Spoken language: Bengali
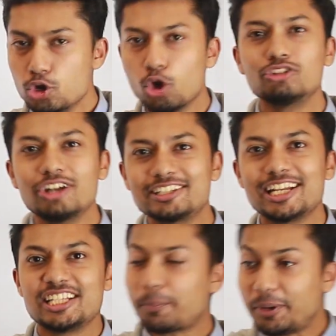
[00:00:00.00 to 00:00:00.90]
নট
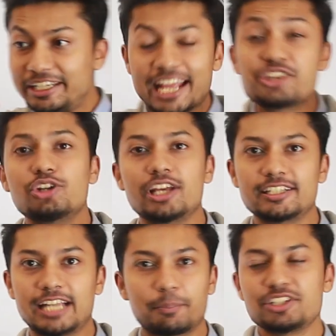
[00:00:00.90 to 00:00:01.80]
নেসেসারি যে আপনি টেনশনে
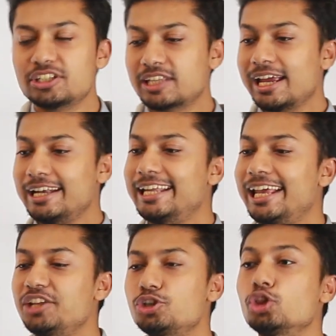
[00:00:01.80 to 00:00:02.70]
আছেন আপনার যে
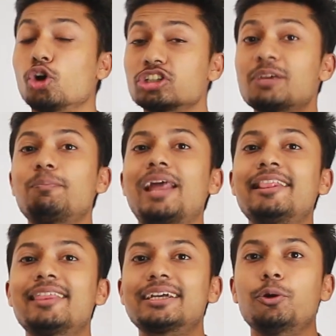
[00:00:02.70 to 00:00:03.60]
ডেলি যদি দশটা প্ল্যান
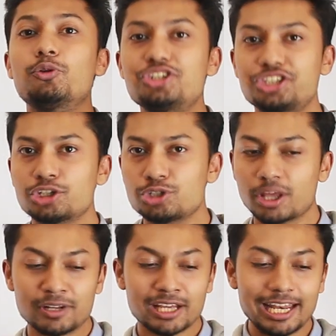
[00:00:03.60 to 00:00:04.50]
থাকে ওই জিনিসটা যদি
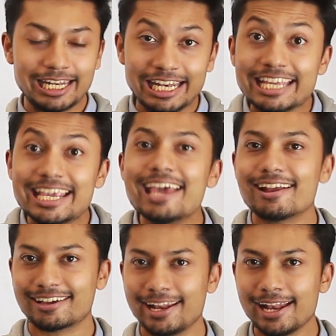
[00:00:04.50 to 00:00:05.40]
আপনি খালি লিখে
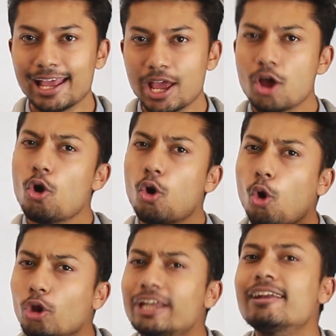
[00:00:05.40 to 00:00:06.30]
রাখেন
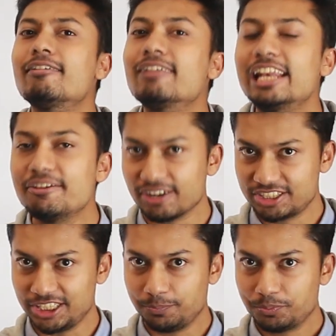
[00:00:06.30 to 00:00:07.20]
অনেকটা রিলিফ
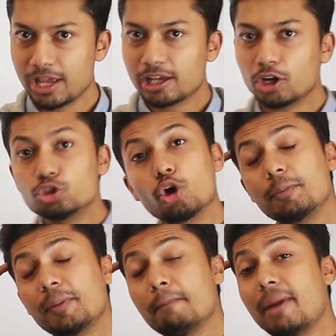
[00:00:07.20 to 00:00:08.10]
আসে কারণ তখন
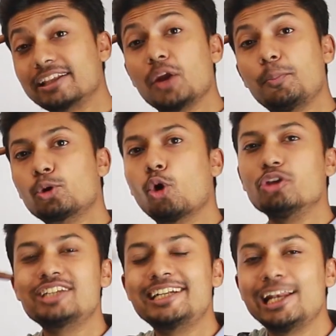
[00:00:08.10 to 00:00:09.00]
আপনার মাথার উপর
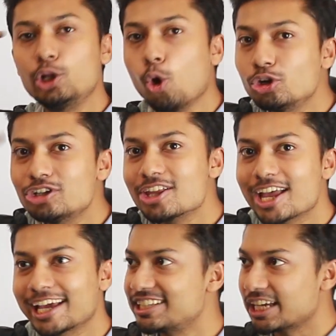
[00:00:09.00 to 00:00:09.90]
কনস্ট্যান্টলি লোডটা
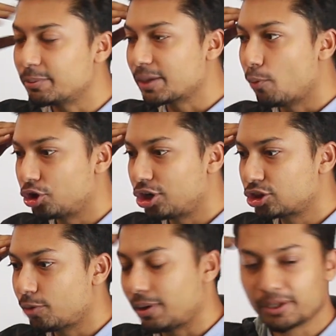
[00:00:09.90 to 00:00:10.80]
থাকে না যে আমাকে মনে
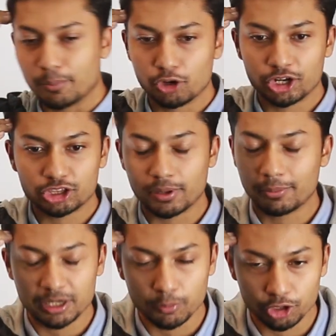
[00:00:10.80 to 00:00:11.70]
রাখতে হবে আমাকে মনে রাখতে হবে
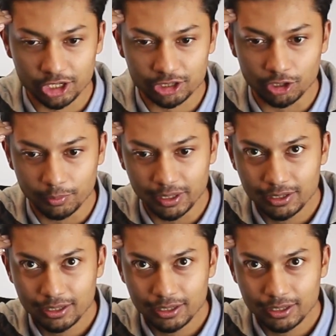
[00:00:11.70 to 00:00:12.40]
আমাকে মনে রাখতে হবে